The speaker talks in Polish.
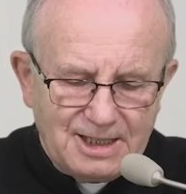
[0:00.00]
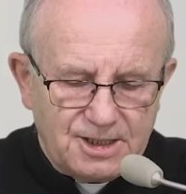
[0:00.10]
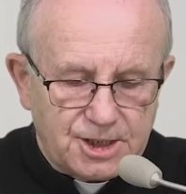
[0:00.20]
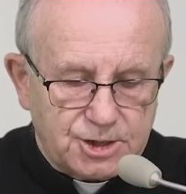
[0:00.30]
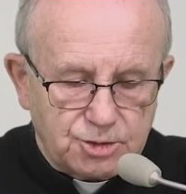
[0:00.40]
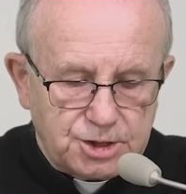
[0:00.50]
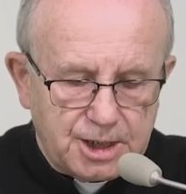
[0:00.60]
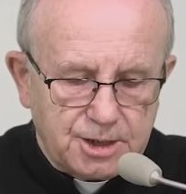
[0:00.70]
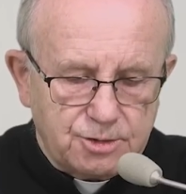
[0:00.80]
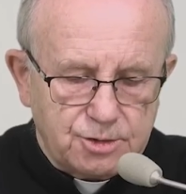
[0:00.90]
że
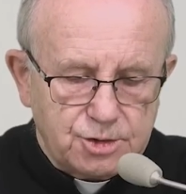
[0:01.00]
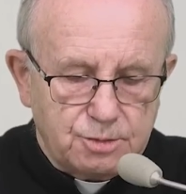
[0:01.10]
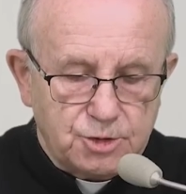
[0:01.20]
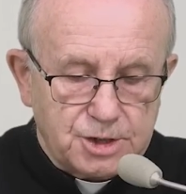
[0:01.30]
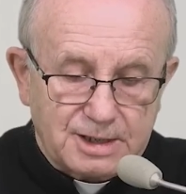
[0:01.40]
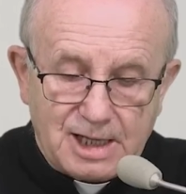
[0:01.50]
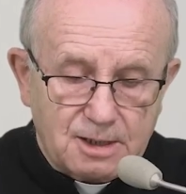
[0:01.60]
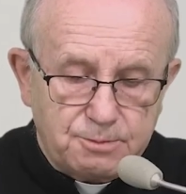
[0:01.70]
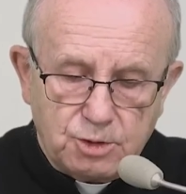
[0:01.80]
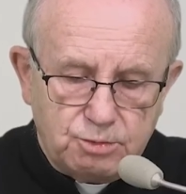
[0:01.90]
codzienność może
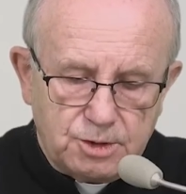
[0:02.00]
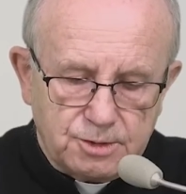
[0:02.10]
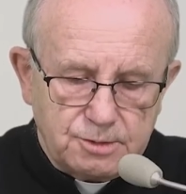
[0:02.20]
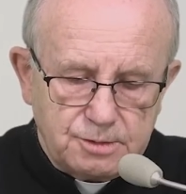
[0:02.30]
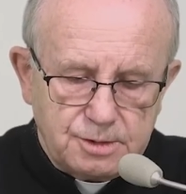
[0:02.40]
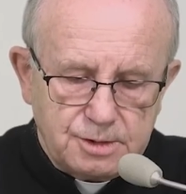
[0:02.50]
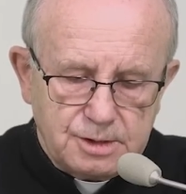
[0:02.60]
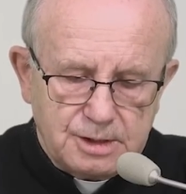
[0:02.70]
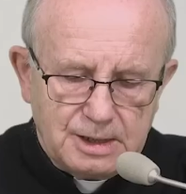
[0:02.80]
tak pochłonąć,